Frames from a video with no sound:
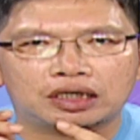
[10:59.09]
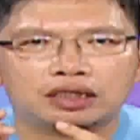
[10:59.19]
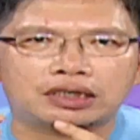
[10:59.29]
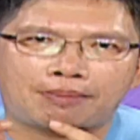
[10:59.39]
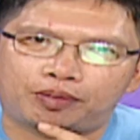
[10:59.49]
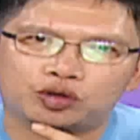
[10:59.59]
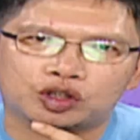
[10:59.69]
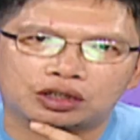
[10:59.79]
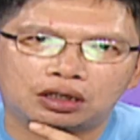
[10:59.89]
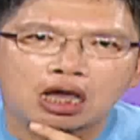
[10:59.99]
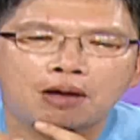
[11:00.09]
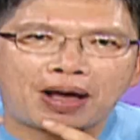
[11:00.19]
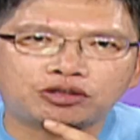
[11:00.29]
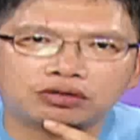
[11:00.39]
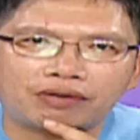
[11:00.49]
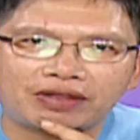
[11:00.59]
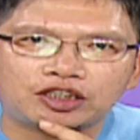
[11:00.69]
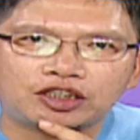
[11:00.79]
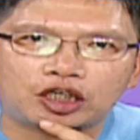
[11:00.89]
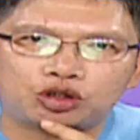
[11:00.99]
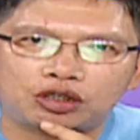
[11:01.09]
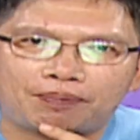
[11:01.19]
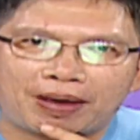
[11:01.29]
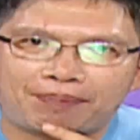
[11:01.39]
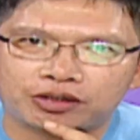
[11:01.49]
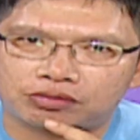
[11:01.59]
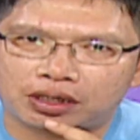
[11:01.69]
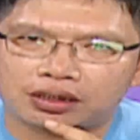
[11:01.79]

行善布施，帮助到那些需要被帮